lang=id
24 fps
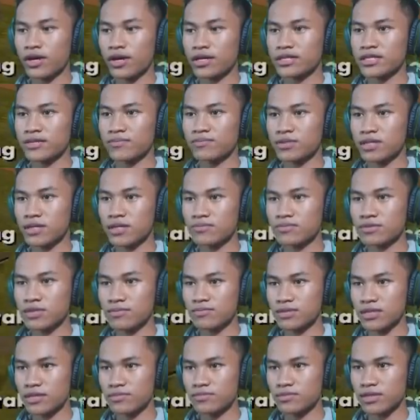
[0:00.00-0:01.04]
okay, sip, sip, sip,
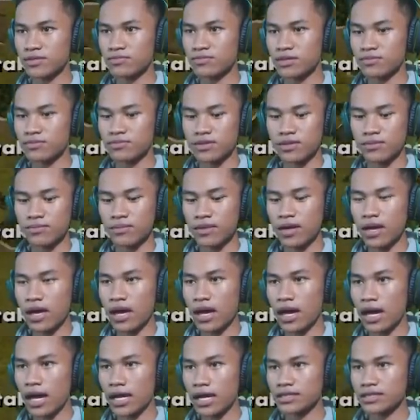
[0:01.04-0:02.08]
sip, sip, sip, sip.
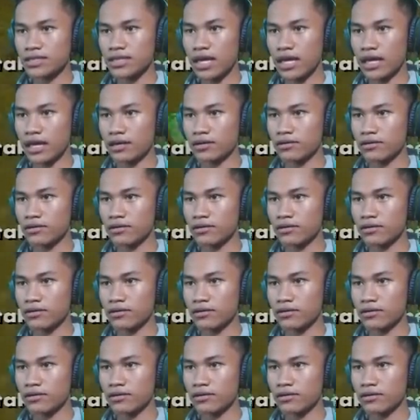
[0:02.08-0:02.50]
H, stay.